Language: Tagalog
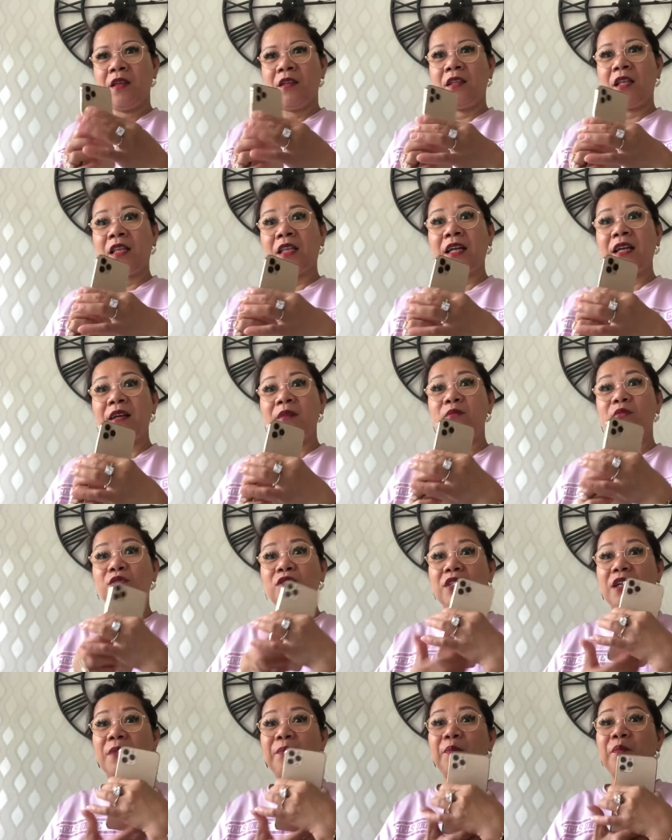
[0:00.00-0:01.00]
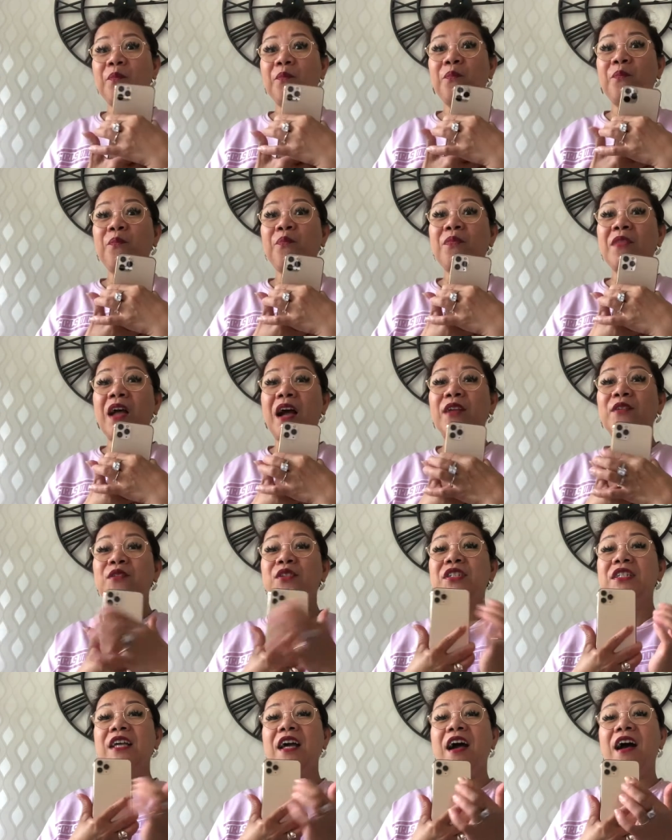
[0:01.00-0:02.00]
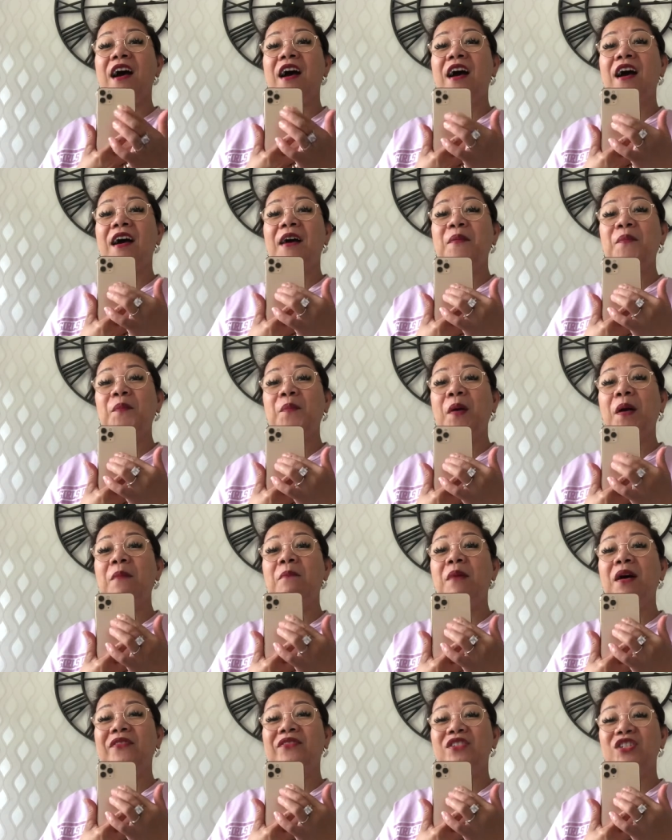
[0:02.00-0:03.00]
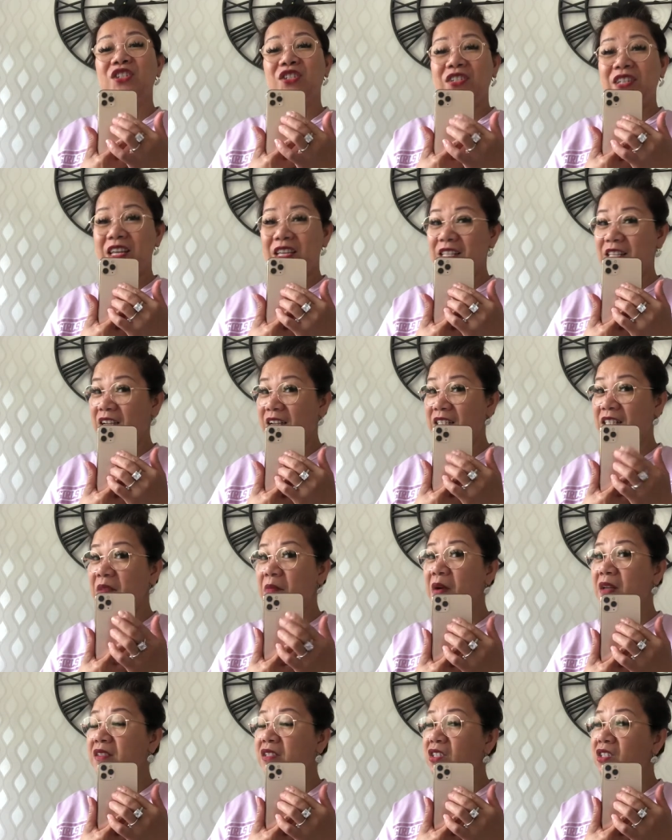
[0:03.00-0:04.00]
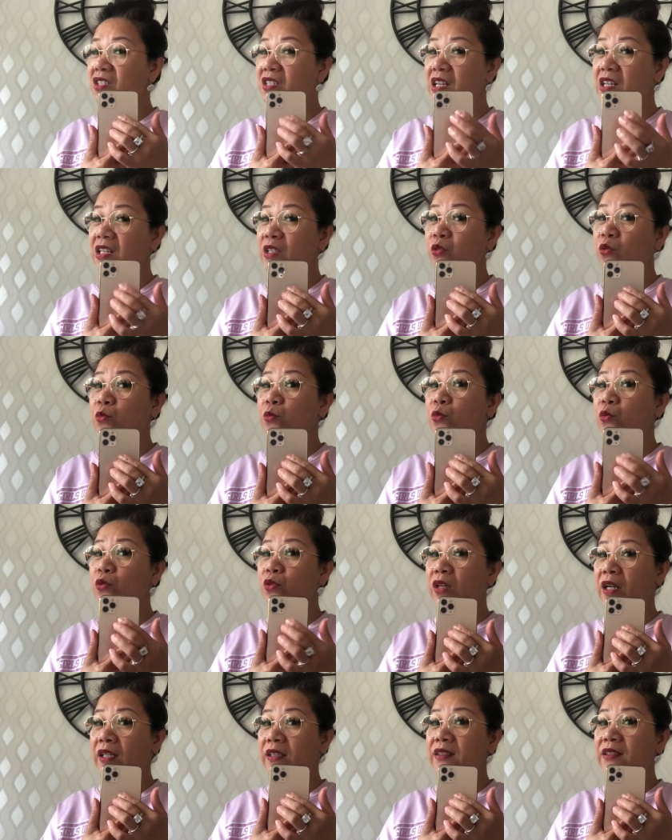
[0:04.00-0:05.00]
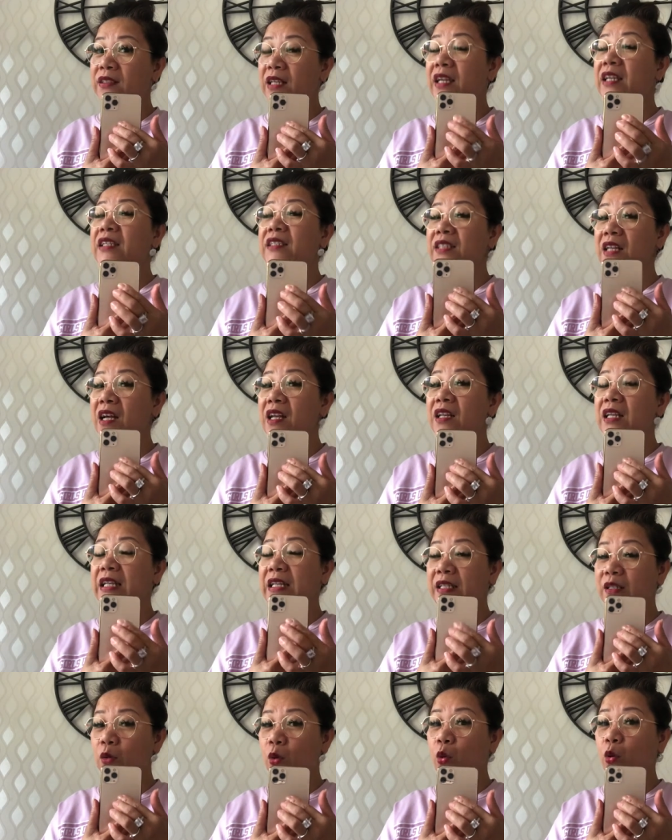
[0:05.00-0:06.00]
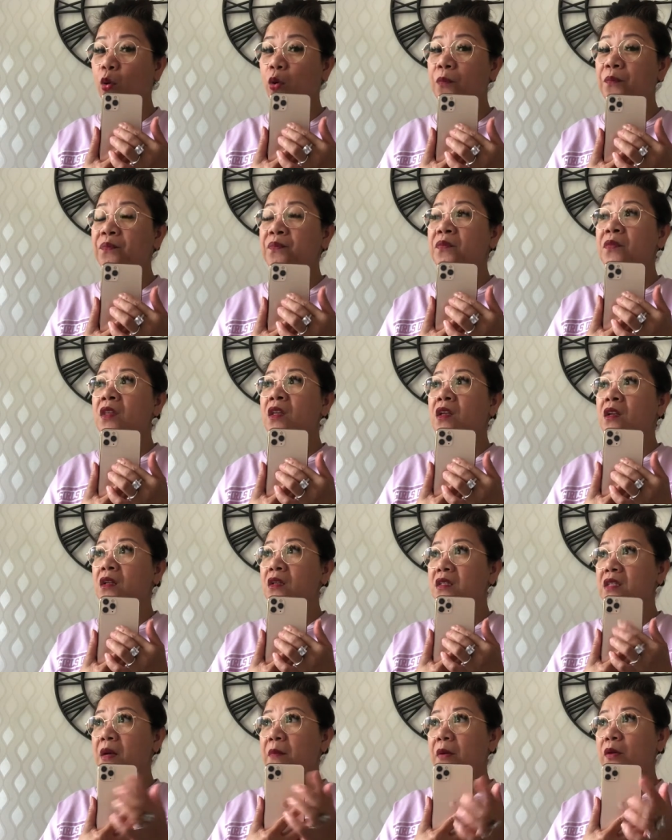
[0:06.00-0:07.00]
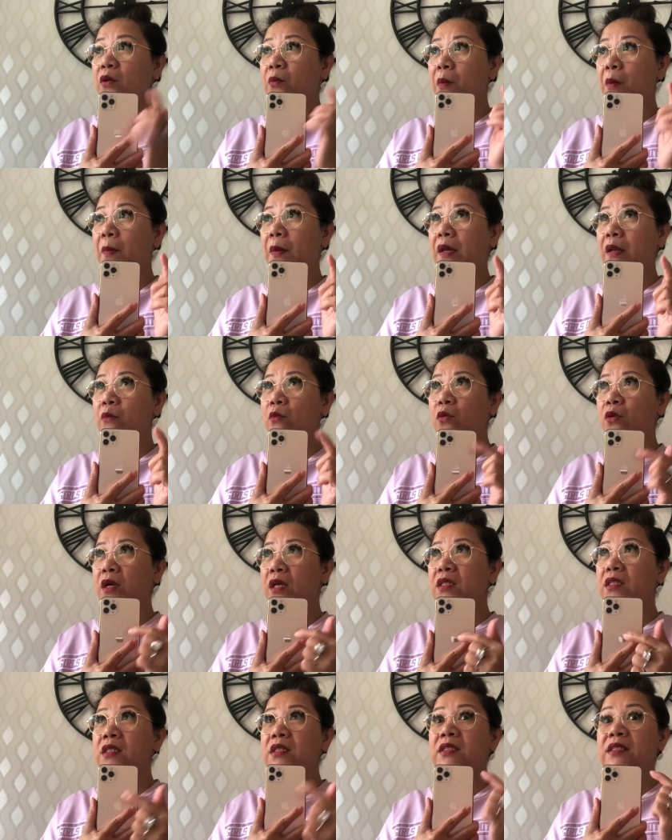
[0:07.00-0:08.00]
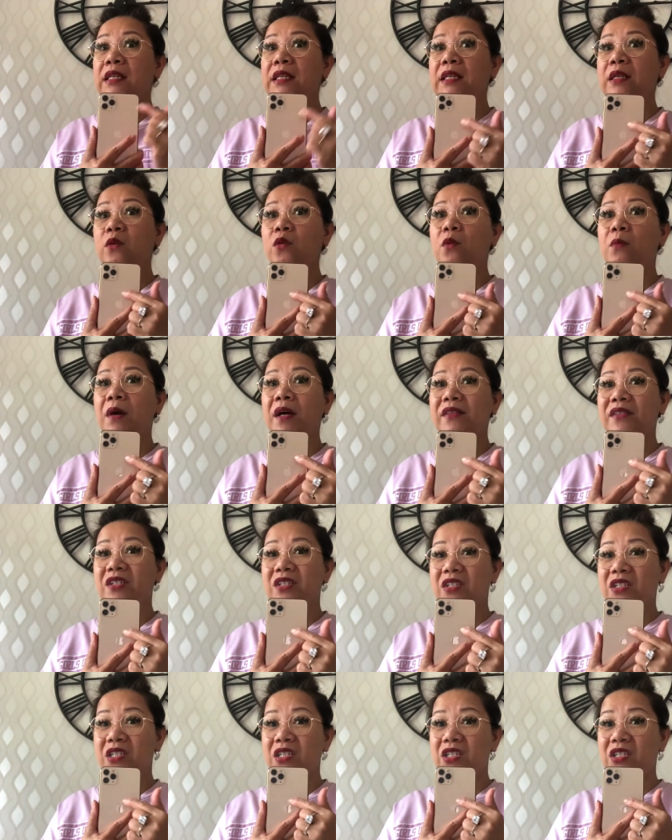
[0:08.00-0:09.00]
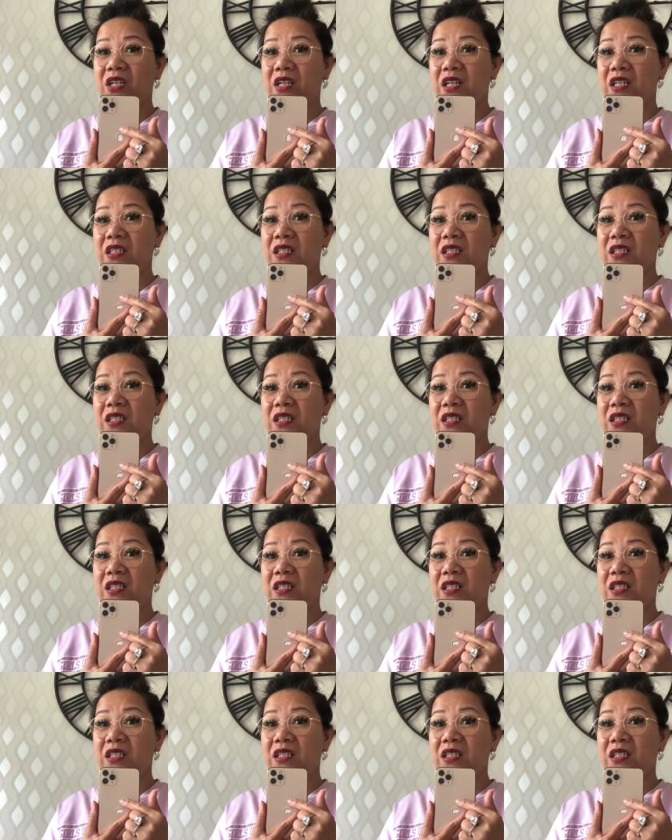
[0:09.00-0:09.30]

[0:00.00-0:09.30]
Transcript: Natanggap ko siya ano siya, pang Mother's Day niya. Kasi Mother's Day dito bukas, ay sa linggo. Sabado pa pala bukas. Sa linggo Mother's Day siya